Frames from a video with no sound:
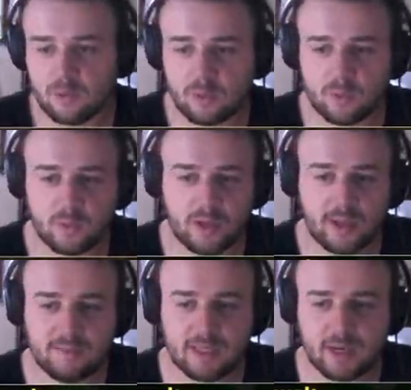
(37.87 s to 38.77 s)
comunque
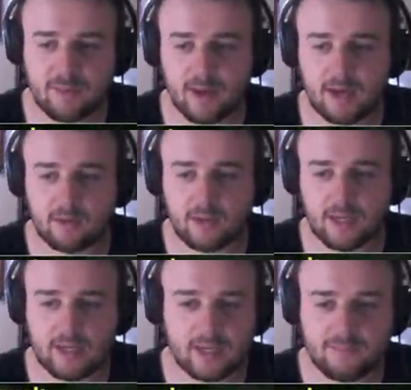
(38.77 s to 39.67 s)
mi dà una mano
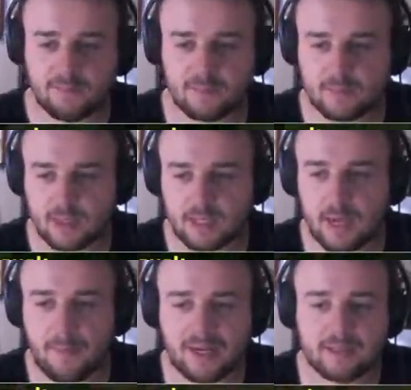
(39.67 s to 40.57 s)
nel, nella
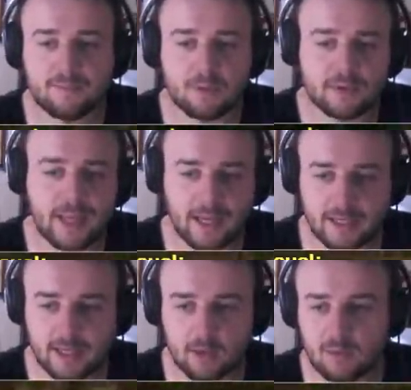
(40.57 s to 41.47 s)
parte un po'
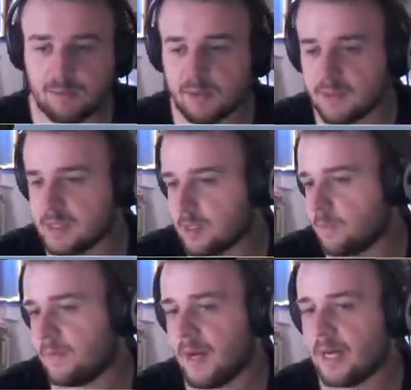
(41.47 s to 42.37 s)
tecnica come i permessi e
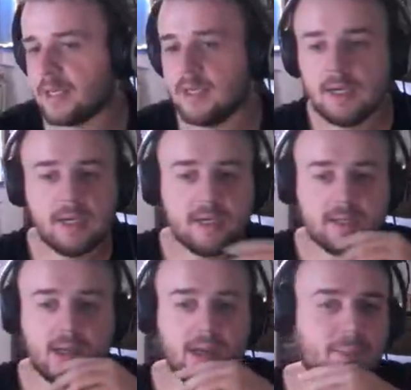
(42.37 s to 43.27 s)
roba varia.
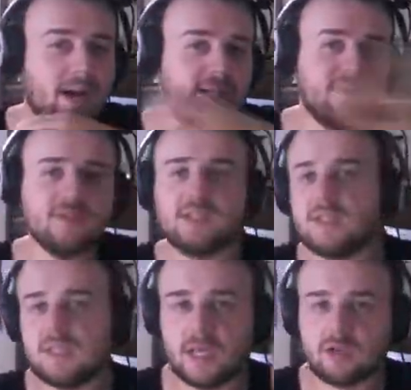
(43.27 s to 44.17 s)
Nella parte invece del
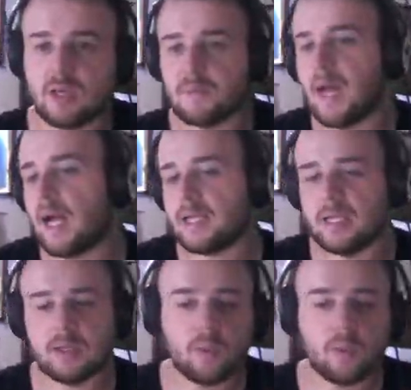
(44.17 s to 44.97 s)
settaggio dei plugin,